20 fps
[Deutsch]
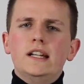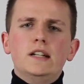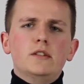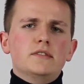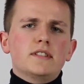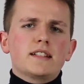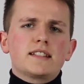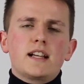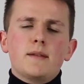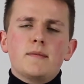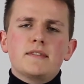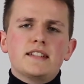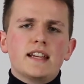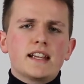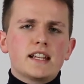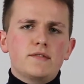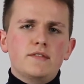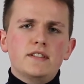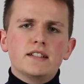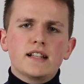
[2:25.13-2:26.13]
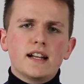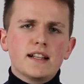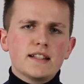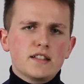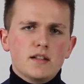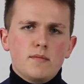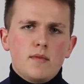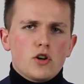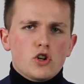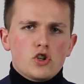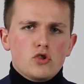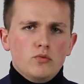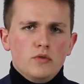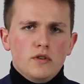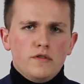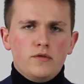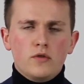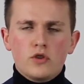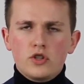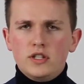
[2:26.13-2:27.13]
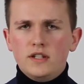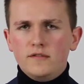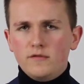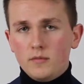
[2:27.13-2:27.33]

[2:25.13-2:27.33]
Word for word: Und das kann man sich eigentlich wie eine ganz normale Schule vorstellen,